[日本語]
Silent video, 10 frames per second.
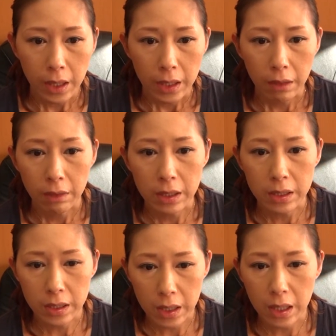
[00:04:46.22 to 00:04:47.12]
で
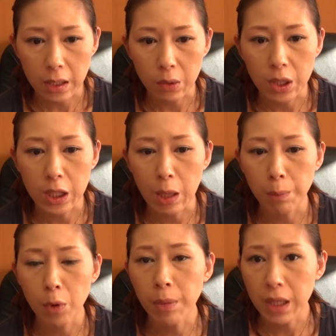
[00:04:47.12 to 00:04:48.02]
私が、えっと、2
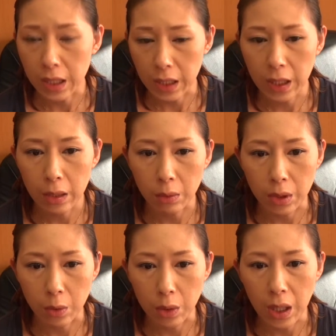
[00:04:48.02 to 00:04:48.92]
店舗目に出た
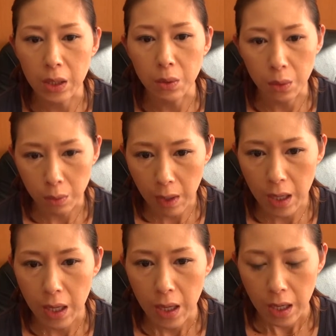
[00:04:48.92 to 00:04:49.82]
時のタイトル
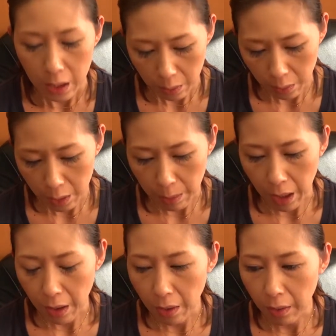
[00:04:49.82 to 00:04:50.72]
は、えっと、
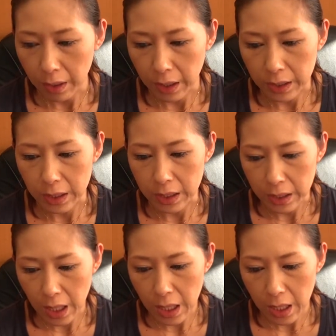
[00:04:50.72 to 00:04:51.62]
今お話しし
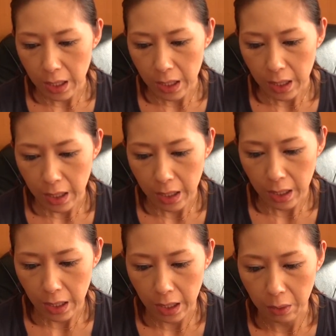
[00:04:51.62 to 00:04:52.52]
た、
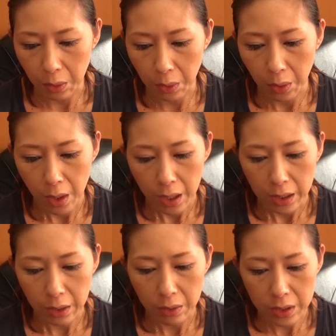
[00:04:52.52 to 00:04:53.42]
えっと、
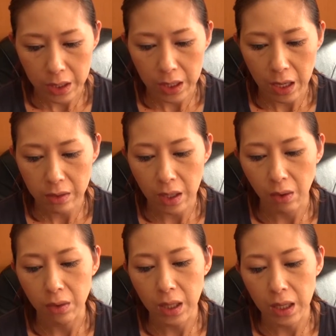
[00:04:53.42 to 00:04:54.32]
岐阜市
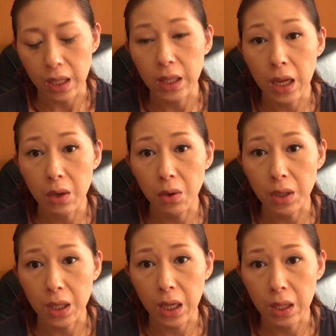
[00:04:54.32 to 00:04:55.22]
ネイルサロン7低料
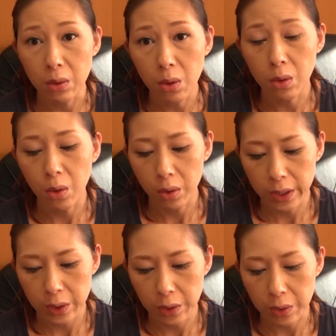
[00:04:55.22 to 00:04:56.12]
金高
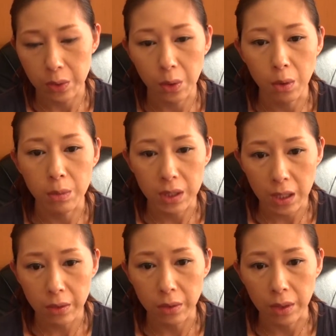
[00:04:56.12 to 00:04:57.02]
技術のお
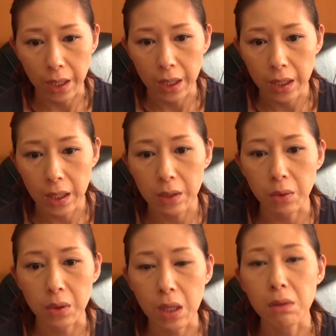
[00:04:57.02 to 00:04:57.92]
店というような
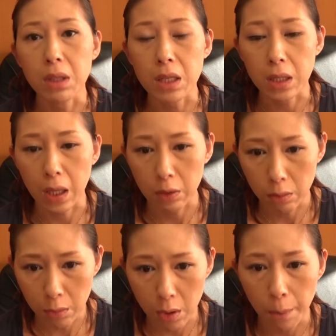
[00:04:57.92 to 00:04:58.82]
タイトルになるんですけれど
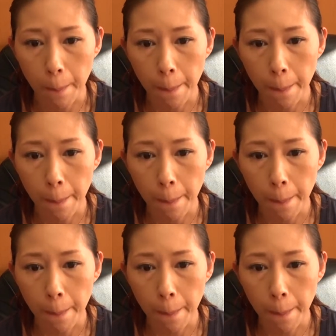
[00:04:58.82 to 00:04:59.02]
も、